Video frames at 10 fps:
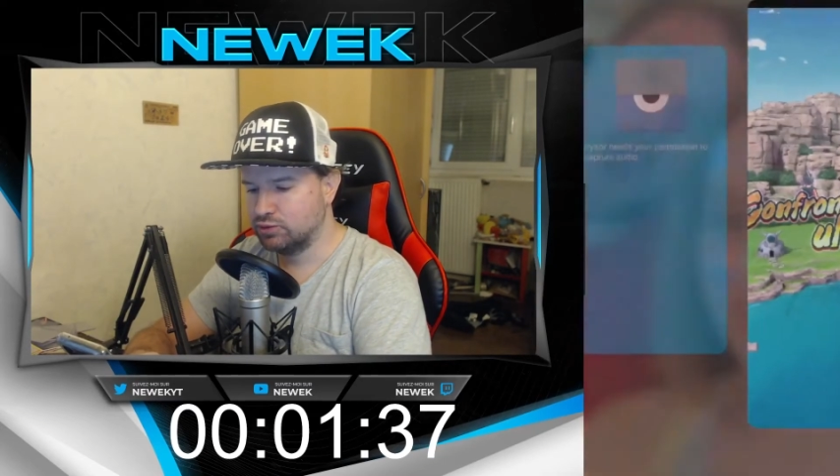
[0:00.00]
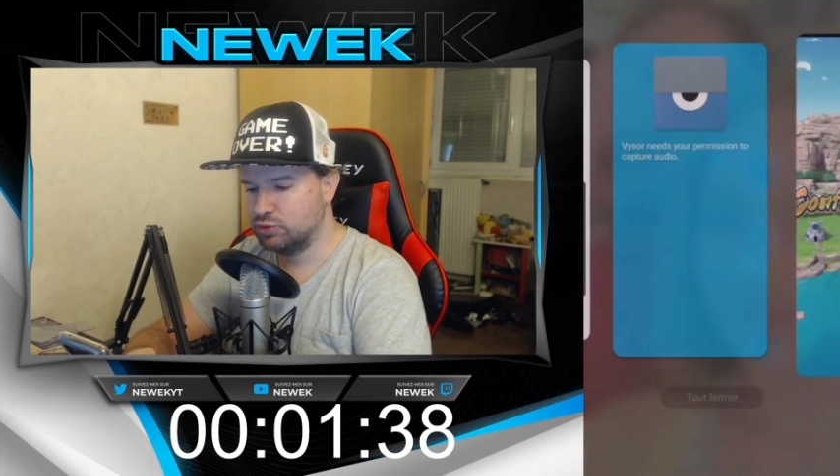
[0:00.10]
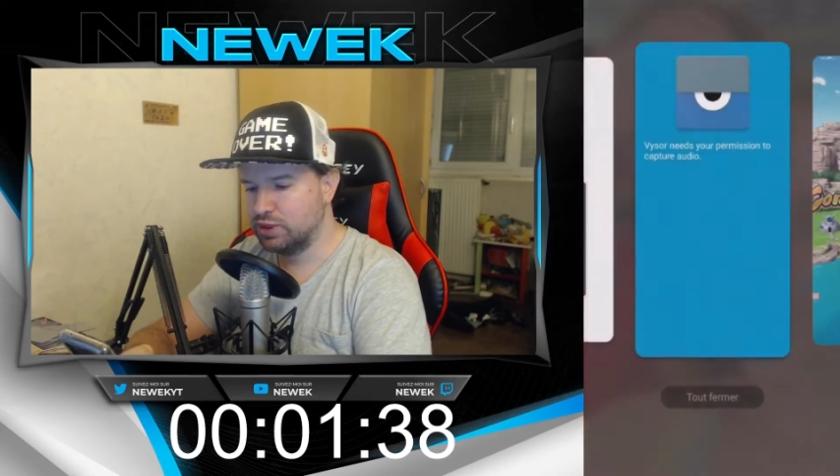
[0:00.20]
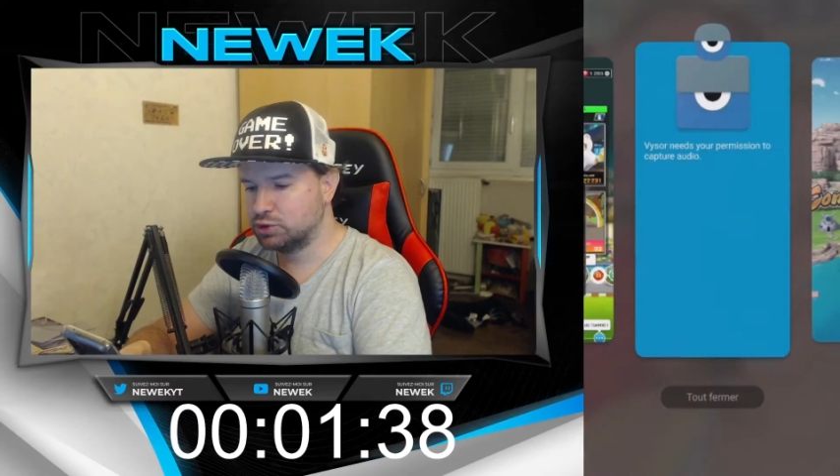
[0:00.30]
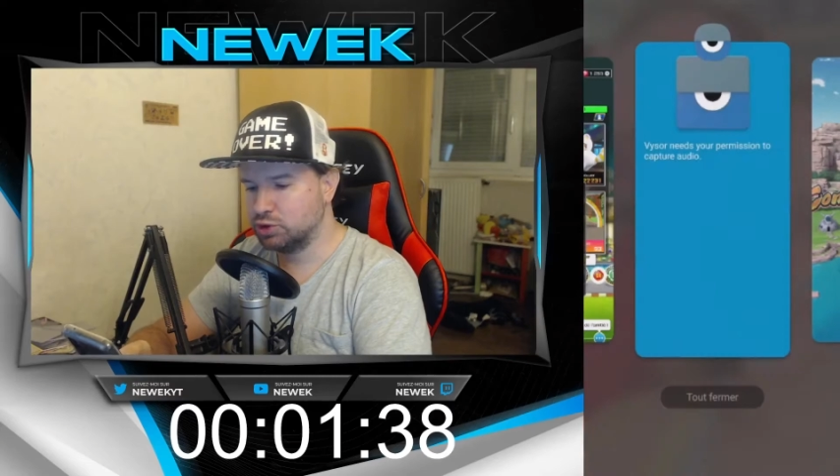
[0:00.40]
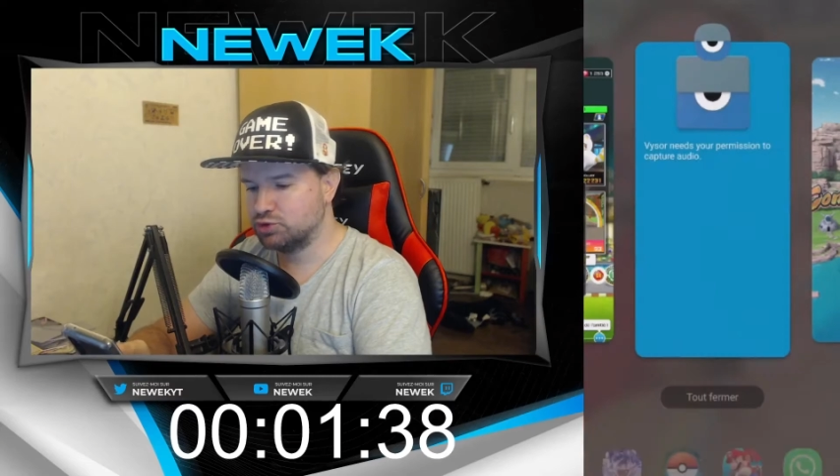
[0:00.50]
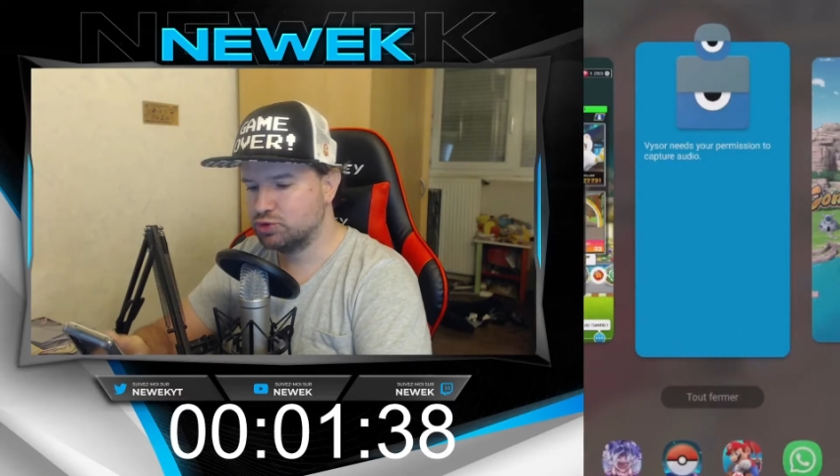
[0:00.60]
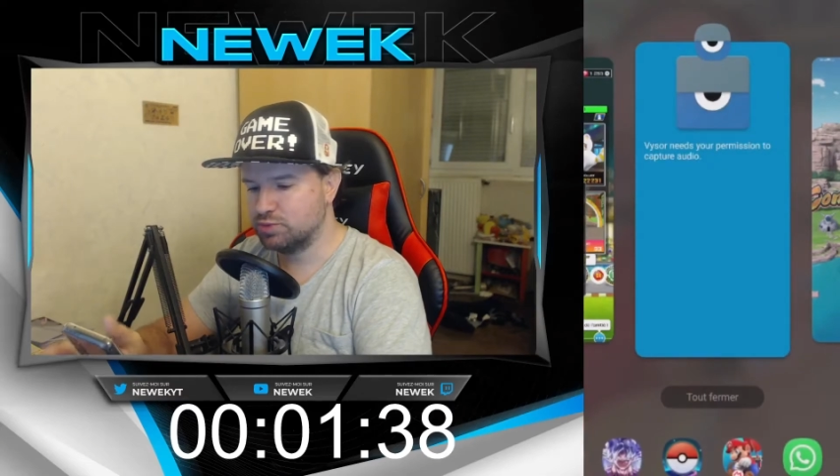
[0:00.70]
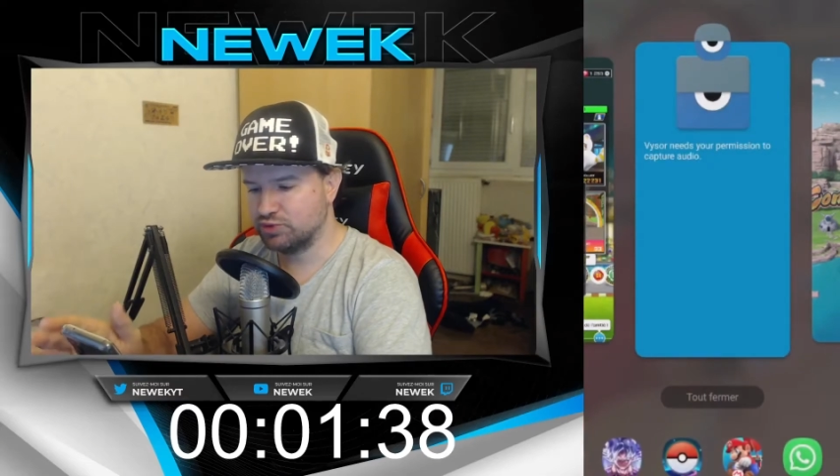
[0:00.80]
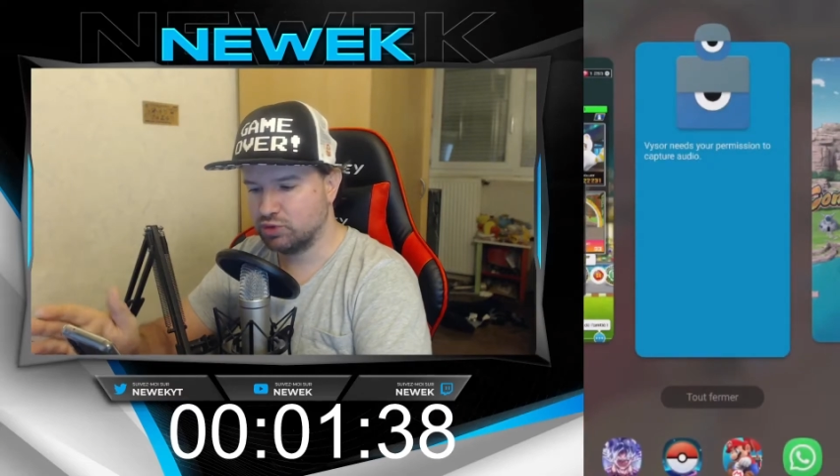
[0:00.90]
tu mets le jeu en
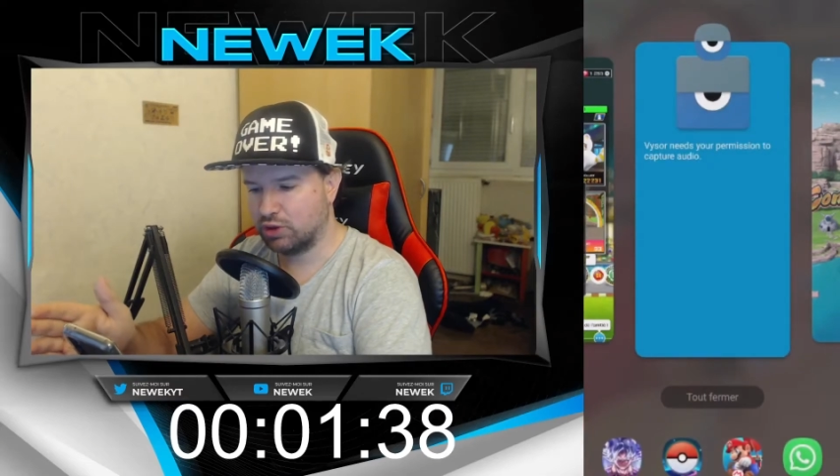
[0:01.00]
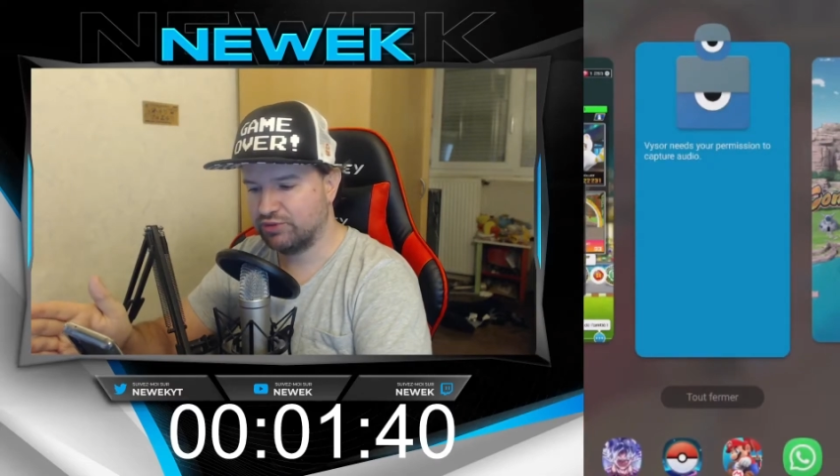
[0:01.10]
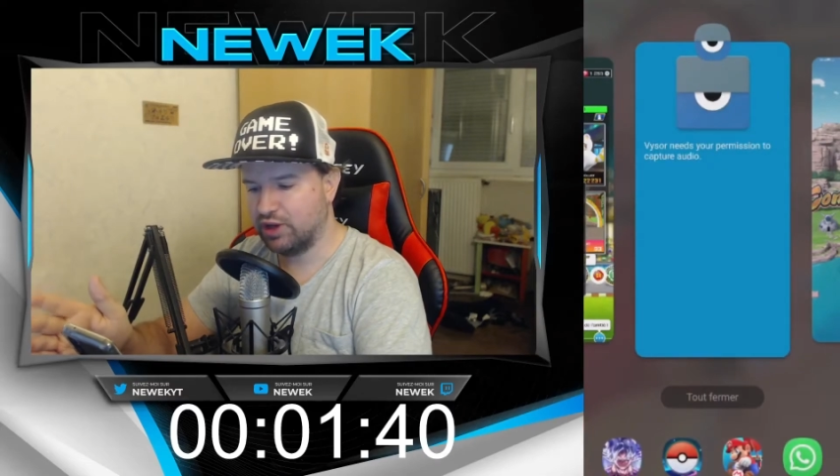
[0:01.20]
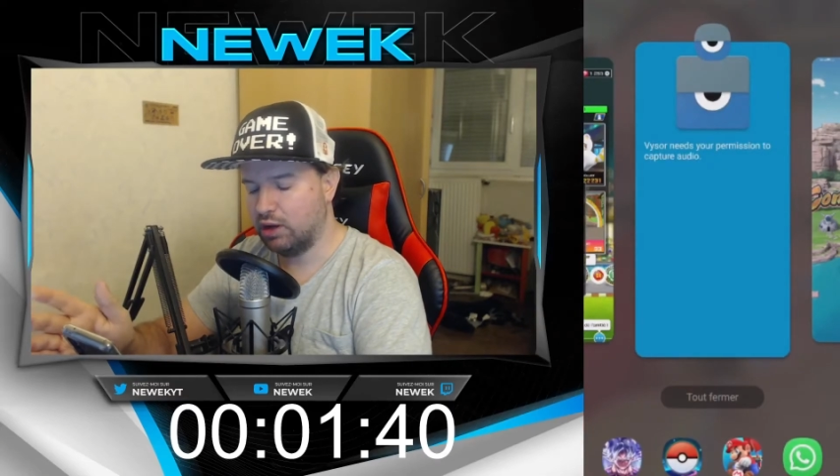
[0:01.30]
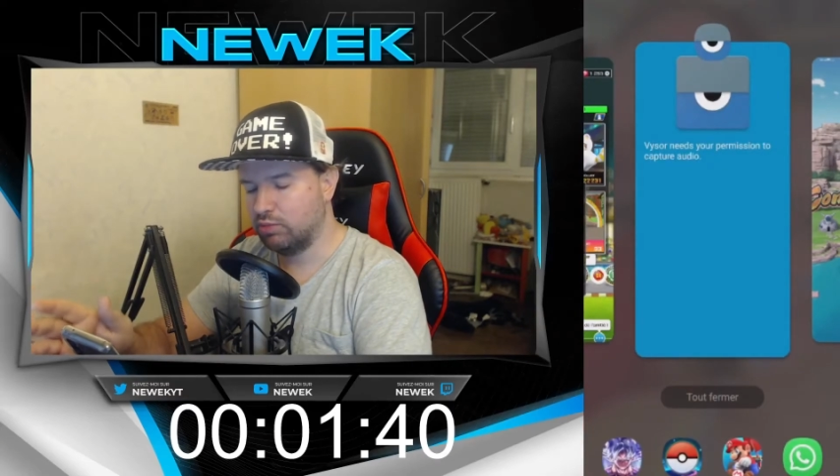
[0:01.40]
suspension comme ça